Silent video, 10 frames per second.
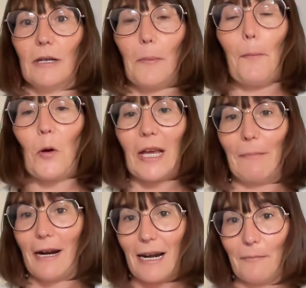porque
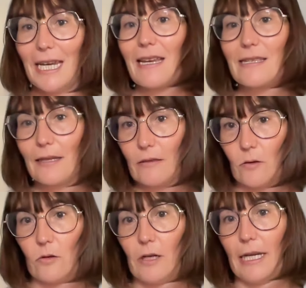para mí es
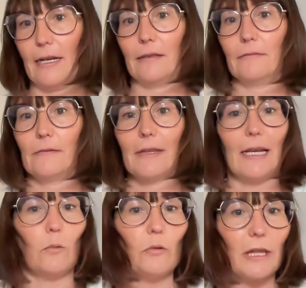tecnología,
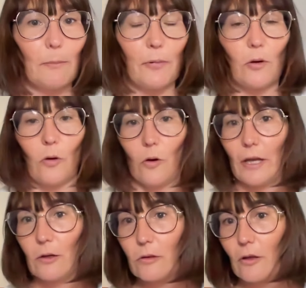de un tipo o
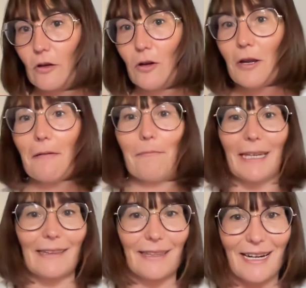de otro,
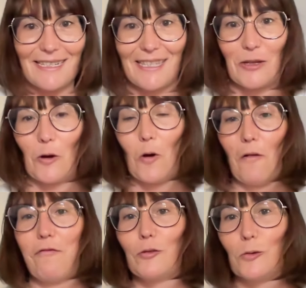vintage o
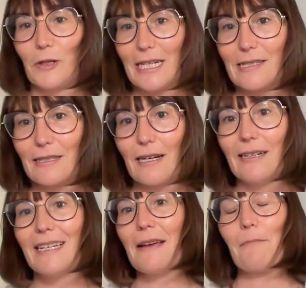futurista,
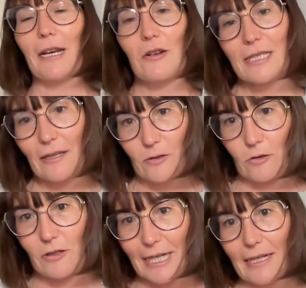pero es
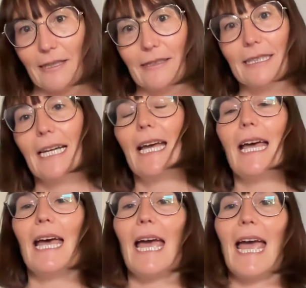tecnología,
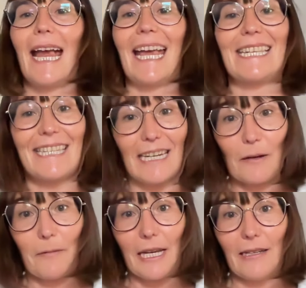que
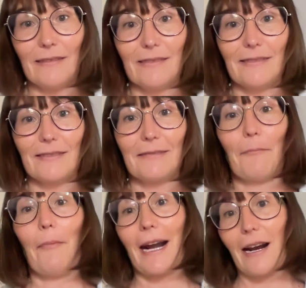sirve
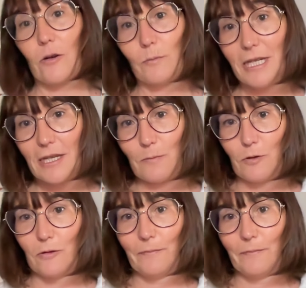para lo mismo,